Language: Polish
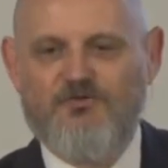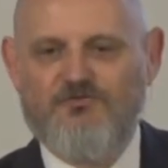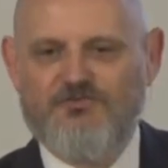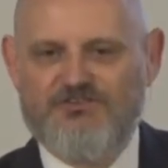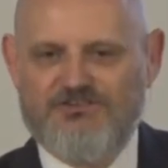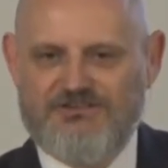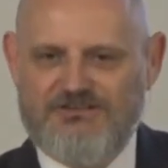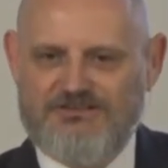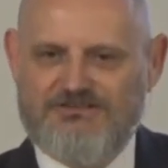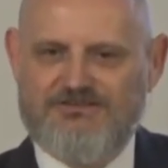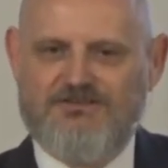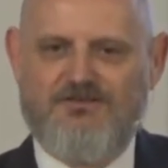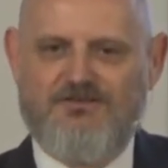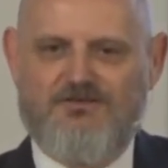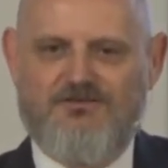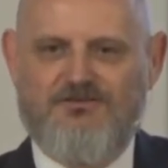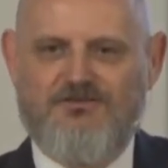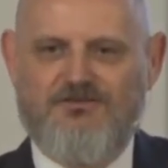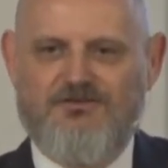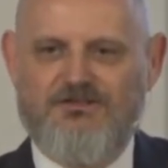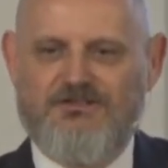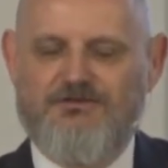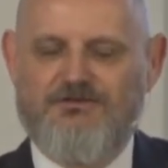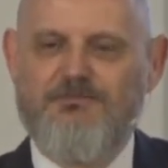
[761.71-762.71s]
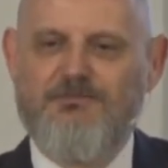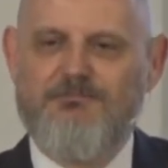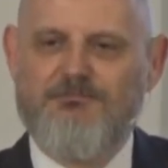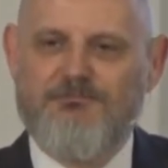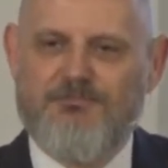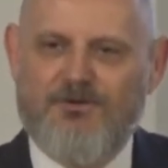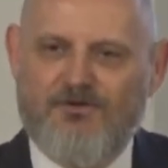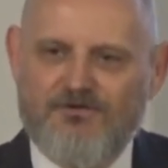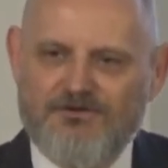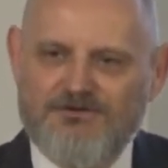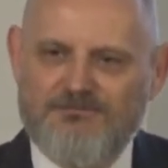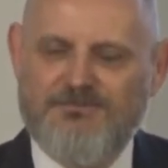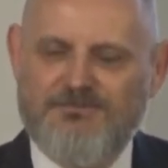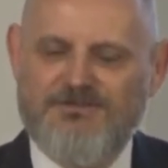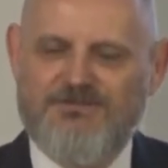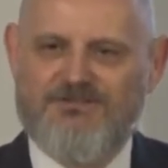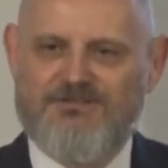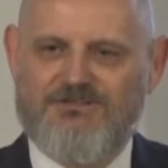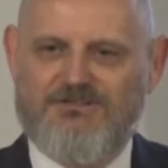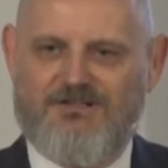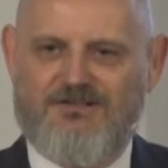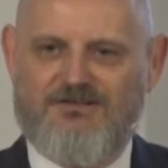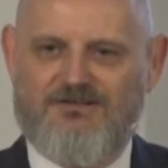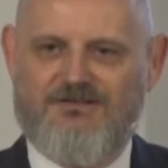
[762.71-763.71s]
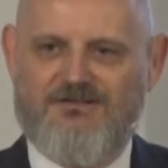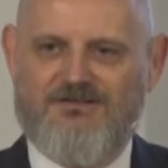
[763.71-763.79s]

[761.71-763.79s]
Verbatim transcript: wszystko, żeby pozbyć się